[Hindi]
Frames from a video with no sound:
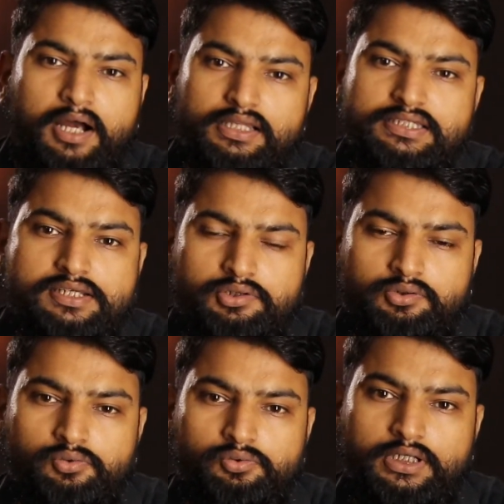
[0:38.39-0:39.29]
पांच चीजों
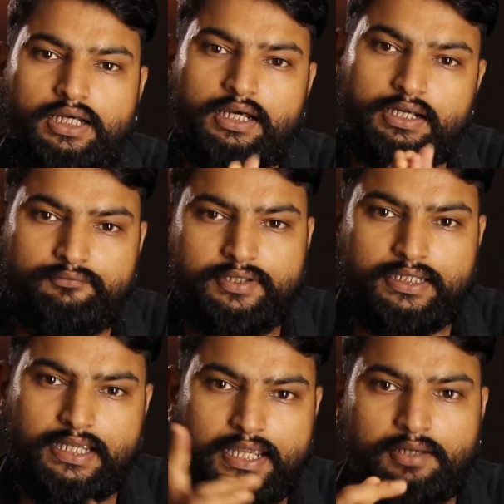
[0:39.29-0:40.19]
को लूंगा हर
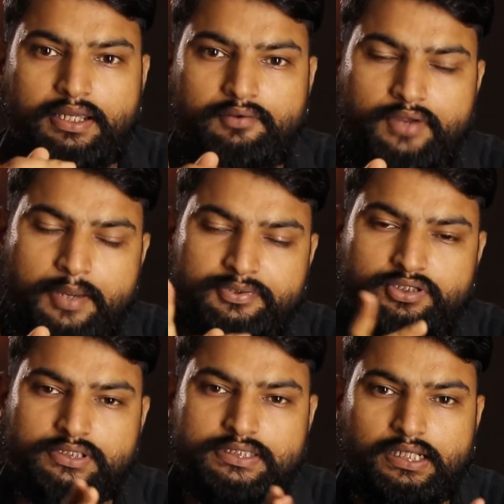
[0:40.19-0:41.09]
वीक एक
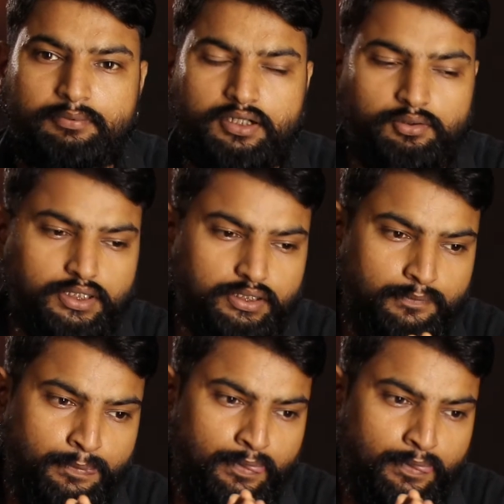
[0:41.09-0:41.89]
एपिसोड इसका बनाऊंगा